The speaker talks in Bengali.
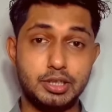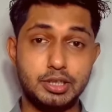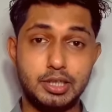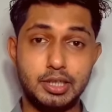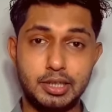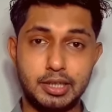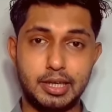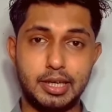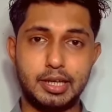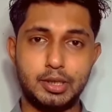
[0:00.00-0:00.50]

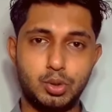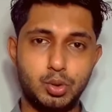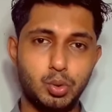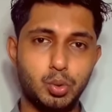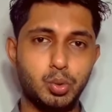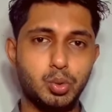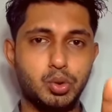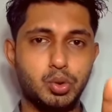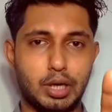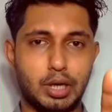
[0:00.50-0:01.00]
থেকে একটু
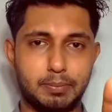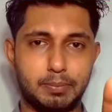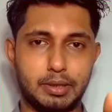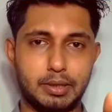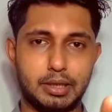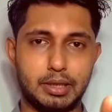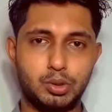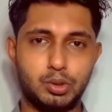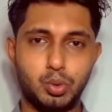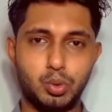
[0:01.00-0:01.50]
উঁচু রাখবেন
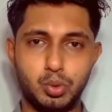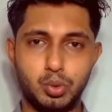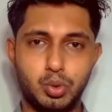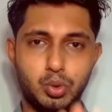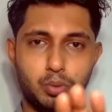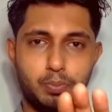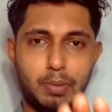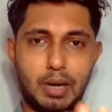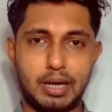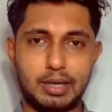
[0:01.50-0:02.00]
একটু
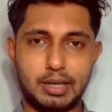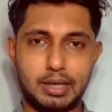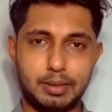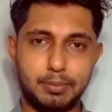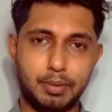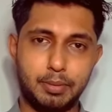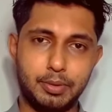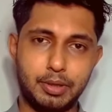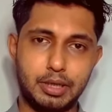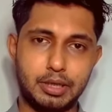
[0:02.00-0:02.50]
উঁচু পাটা
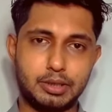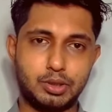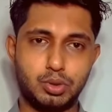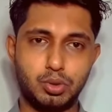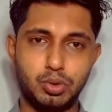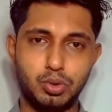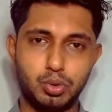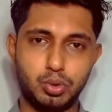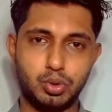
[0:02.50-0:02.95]
এভাবে একটু